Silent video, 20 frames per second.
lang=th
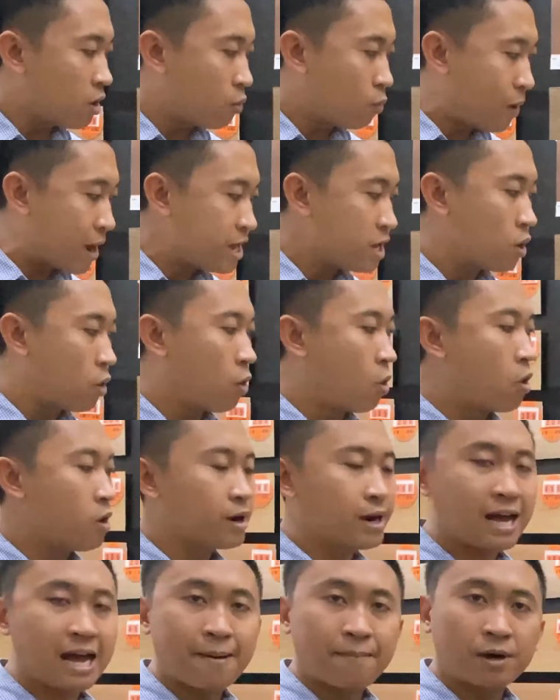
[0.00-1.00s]
ไวท์โอ๊ก
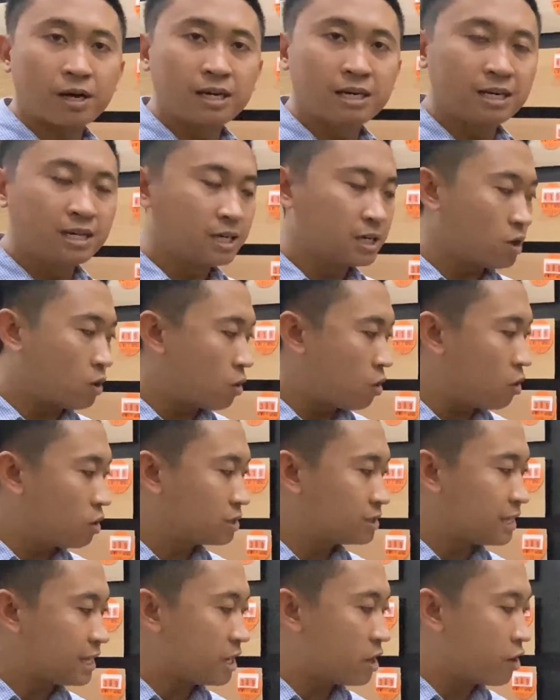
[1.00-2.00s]
นะครับก็คือโอ๊ก
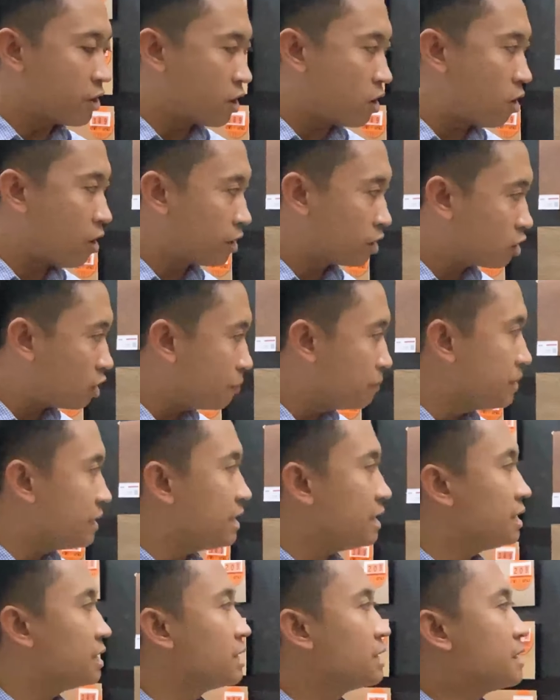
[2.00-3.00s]
สีอ่อนๆก็มี
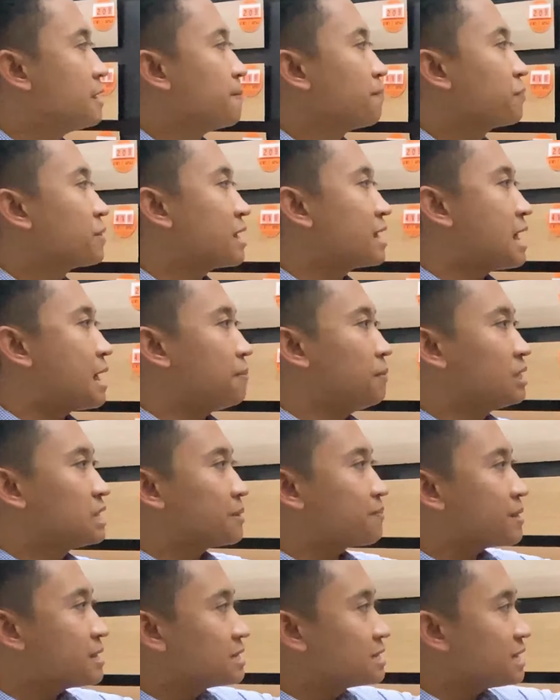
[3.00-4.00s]
นะครับ หรือจะ
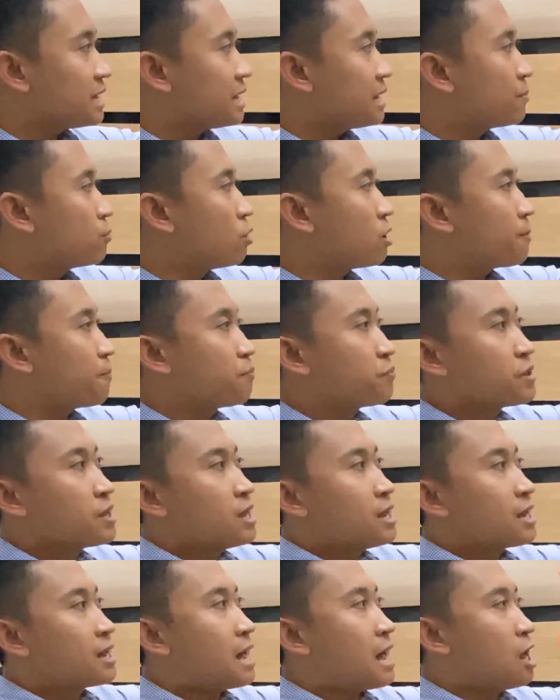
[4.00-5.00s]
เป็นสีพวก
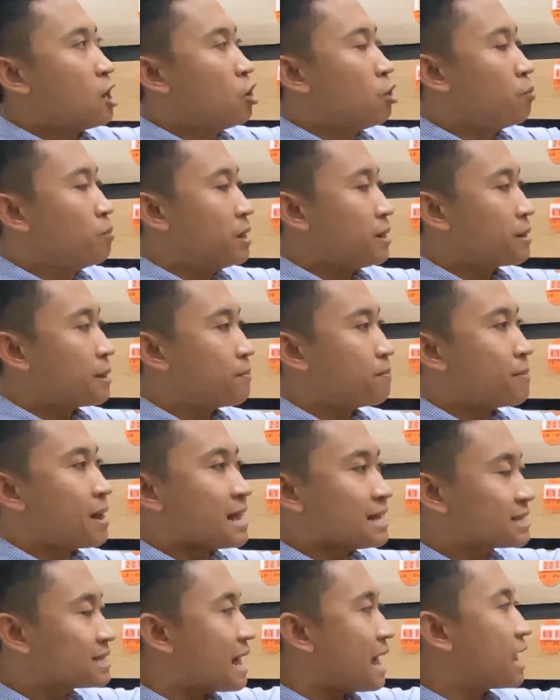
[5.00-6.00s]
อารมณ์เหมือนแบบไม้
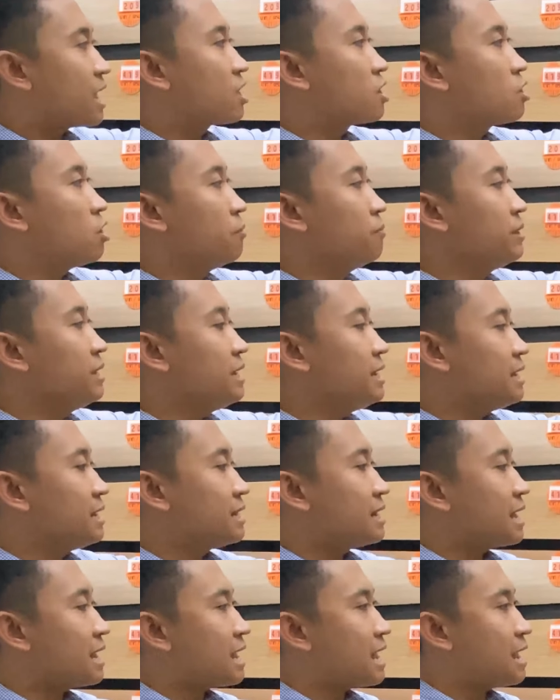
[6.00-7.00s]
สักก็มี
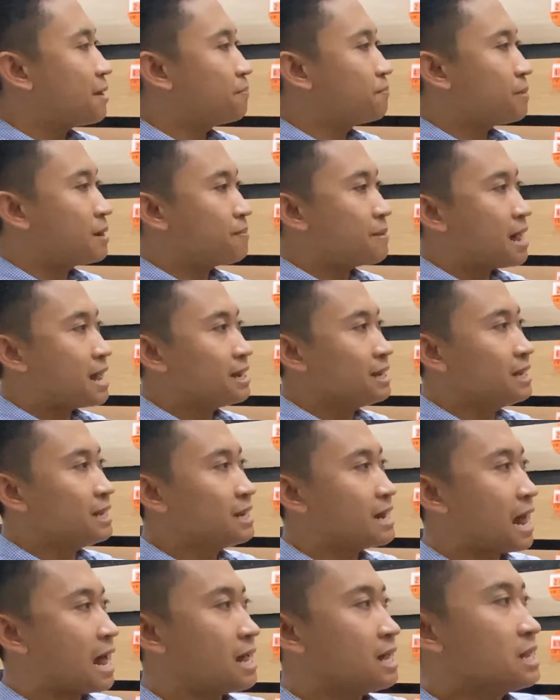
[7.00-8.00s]
นะครับ ประมาณนี้นะ